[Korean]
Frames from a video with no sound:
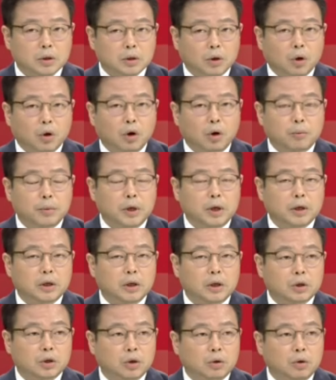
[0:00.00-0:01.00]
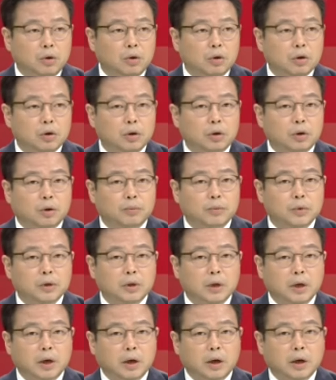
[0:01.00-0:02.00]
영업이익이 천억을
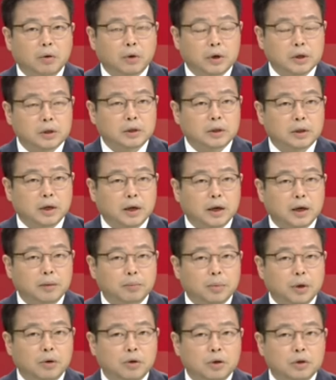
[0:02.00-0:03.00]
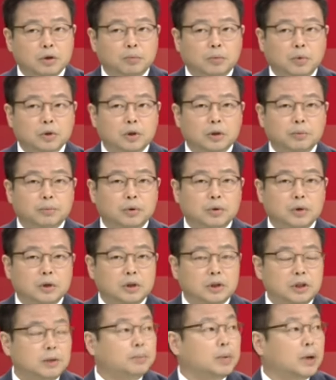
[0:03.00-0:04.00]
넘는다고 했을 때 밸류에이션 멀티플을
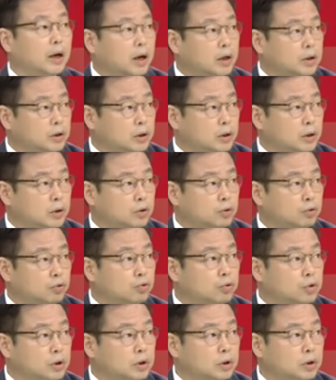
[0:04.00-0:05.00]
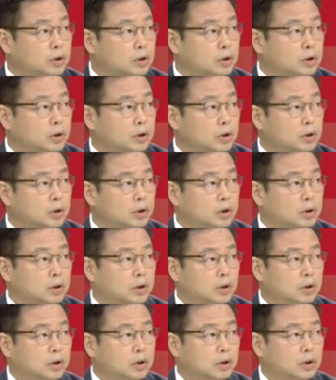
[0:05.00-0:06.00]
20배까지 줄 수 있는
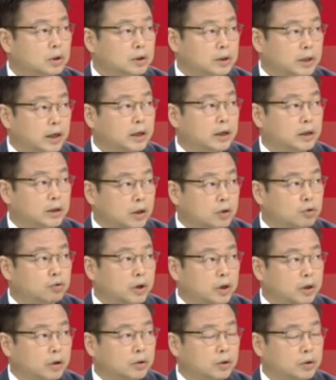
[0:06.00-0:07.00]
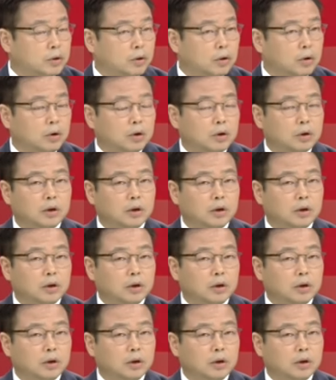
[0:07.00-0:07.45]
상황이될 어, 수가 있거든요.